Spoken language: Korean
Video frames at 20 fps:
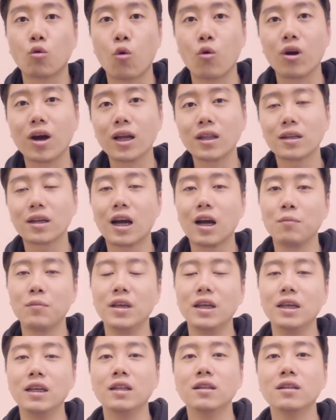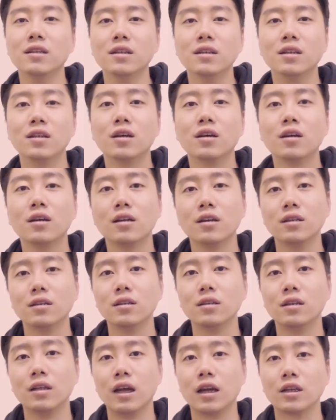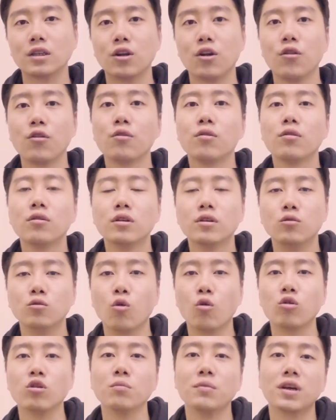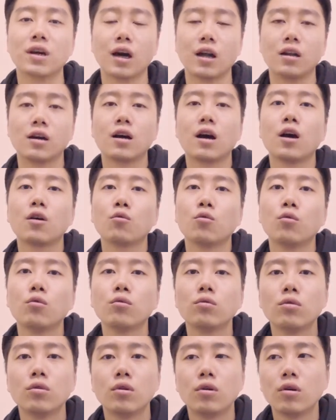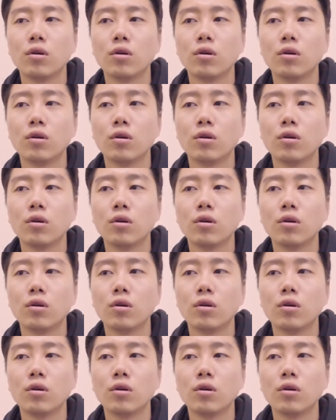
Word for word: 공간감이 있는 네, 그런 녹음이 가능하고